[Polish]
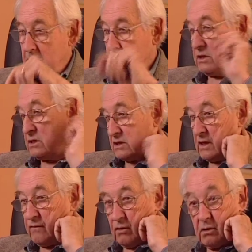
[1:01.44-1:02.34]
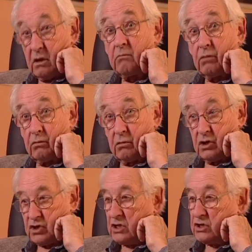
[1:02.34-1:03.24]
przedstawiony, bo
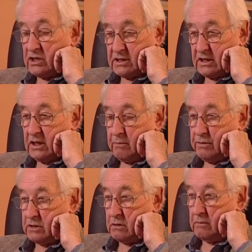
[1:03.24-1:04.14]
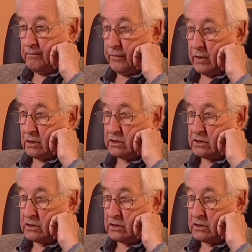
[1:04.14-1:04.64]
Jerzy Andrzejewski napisał mm,